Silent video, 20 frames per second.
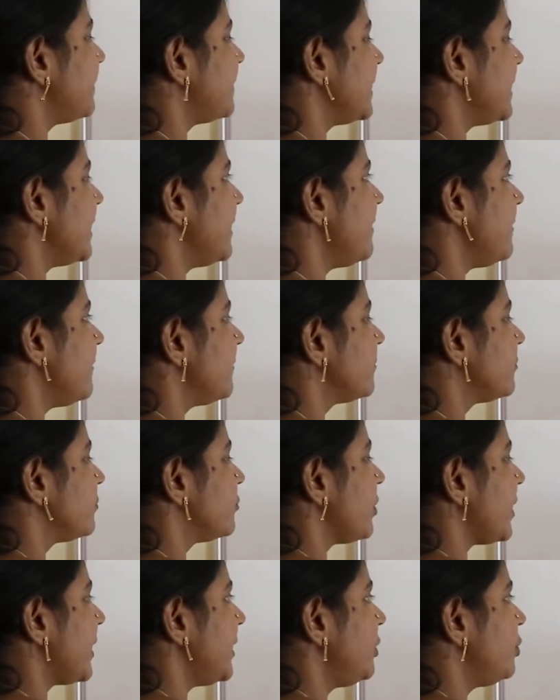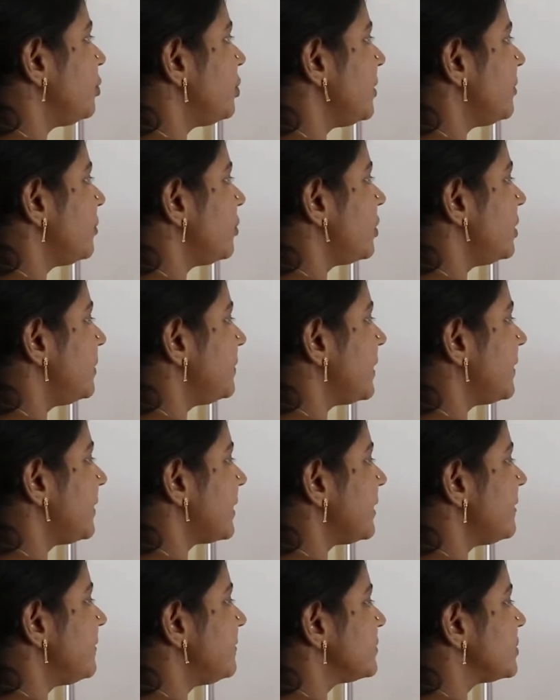அப்படின்னா ஃபைவ் டு தி ஹோல்
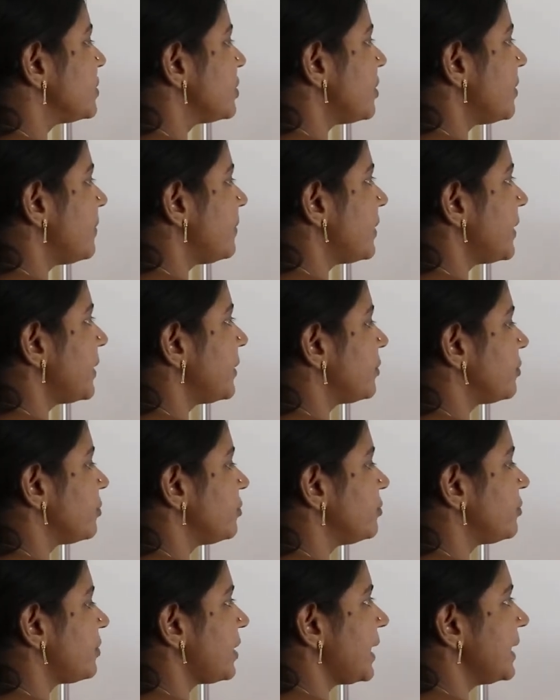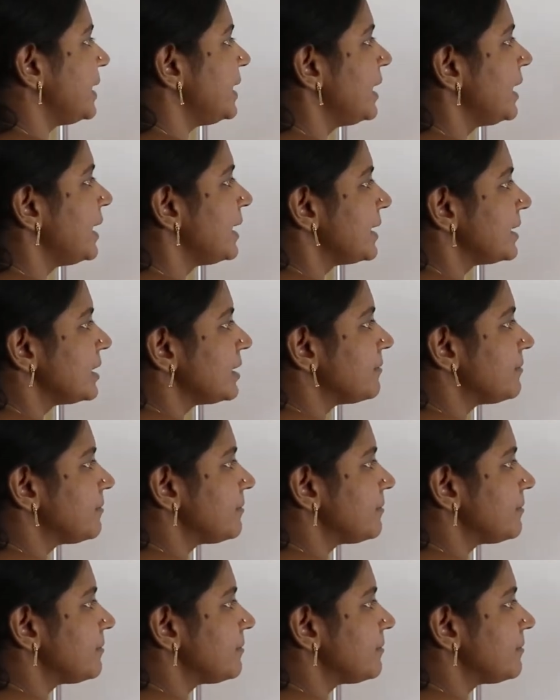பவர் ஆஃப் ஜீரோ பாயிண்ட் டூ ஃபைவ் இந்த